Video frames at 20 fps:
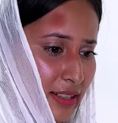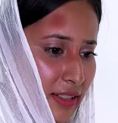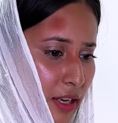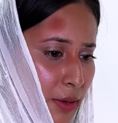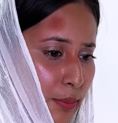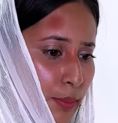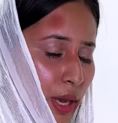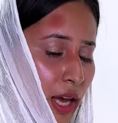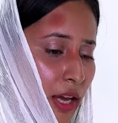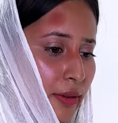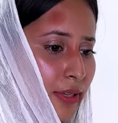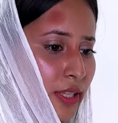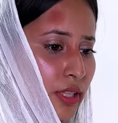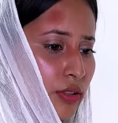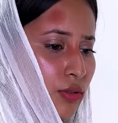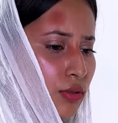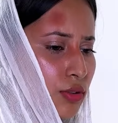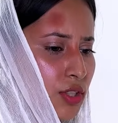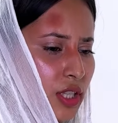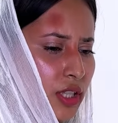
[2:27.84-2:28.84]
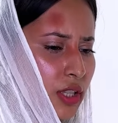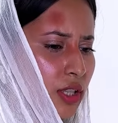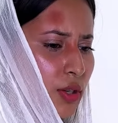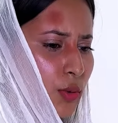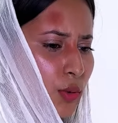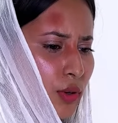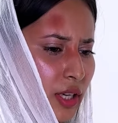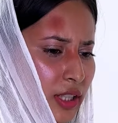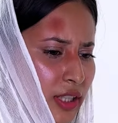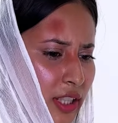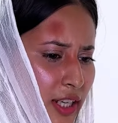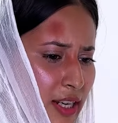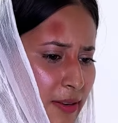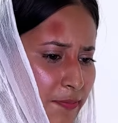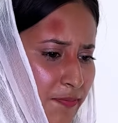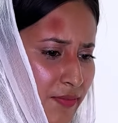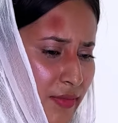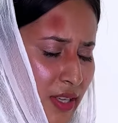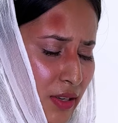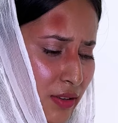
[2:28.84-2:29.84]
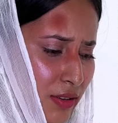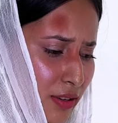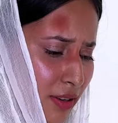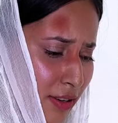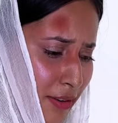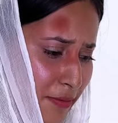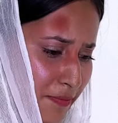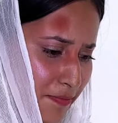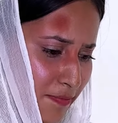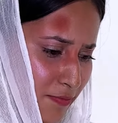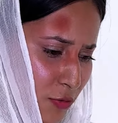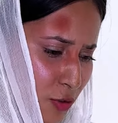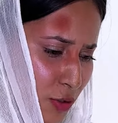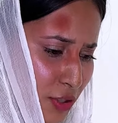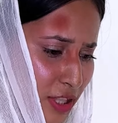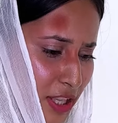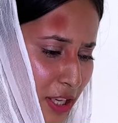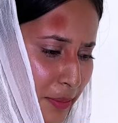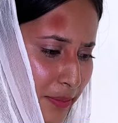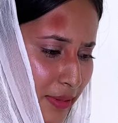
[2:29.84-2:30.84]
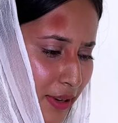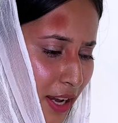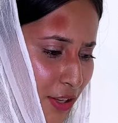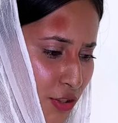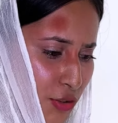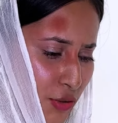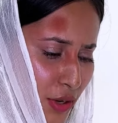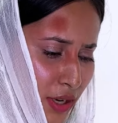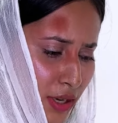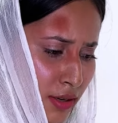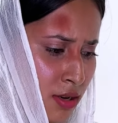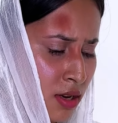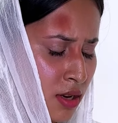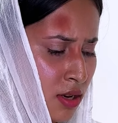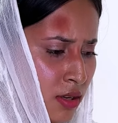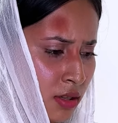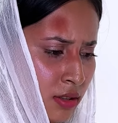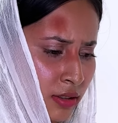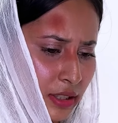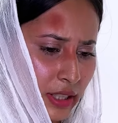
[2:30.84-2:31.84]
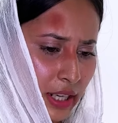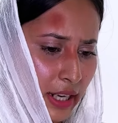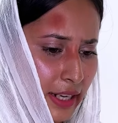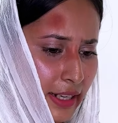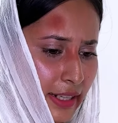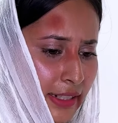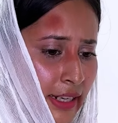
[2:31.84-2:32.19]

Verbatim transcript: इसका प्यार बस कुछ ही दिनों का था और उसके बाद जो है डेली